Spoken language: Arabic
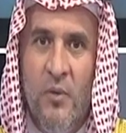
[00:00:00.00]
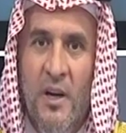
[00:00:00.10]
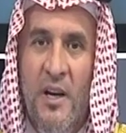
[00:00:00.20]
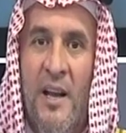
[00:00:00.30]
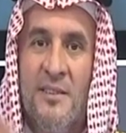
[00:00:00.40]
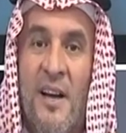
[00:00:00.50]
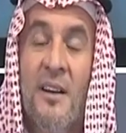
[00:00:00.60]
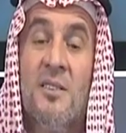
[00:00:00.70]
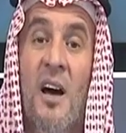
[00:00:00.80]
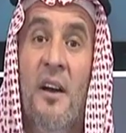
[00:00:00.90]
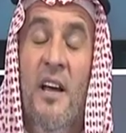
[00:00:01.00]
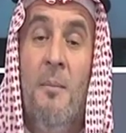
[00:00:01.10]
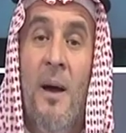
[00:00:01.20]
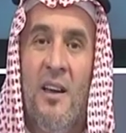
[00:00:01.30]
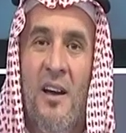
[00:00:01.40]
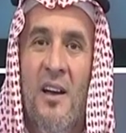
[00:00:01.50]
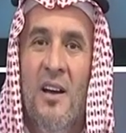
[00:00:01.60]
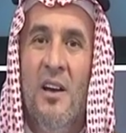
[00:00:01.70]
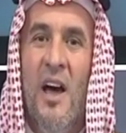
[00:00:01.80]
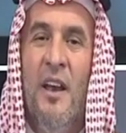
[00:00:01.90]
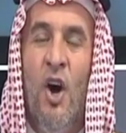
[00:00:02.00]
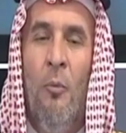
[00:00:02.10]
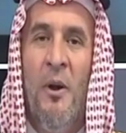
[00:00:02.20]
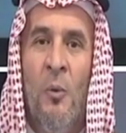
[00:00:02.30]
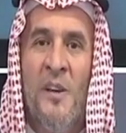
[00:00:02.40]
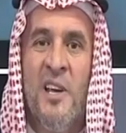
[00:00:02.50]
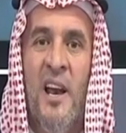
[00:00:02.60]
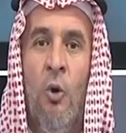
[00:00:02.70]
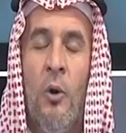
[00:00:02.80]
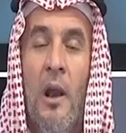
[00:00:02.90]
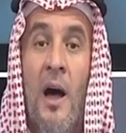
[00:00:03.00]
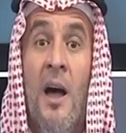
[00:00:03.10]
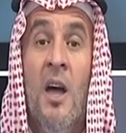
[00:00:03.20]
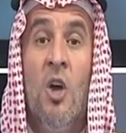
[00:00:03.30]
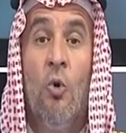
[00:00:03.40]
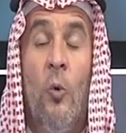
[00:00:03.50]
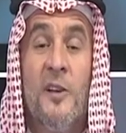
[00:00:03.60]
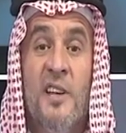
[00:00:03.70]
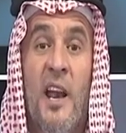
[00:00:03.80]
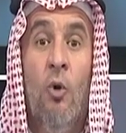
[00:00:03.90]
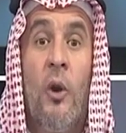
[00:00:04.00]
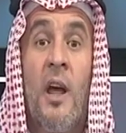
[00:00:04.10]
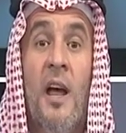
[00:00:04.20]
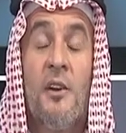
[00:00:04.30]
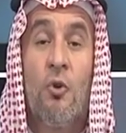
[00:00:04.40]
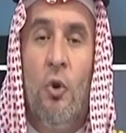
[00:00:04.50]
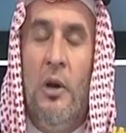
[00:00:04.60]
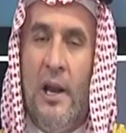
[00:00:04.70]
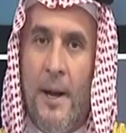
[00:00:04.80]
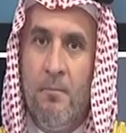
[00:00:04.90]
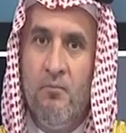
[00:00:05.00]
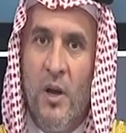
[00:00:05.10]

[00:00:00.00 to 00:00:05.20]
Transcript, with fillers: حين تقطع رحمك لانه من وصله الله وصله الخير كله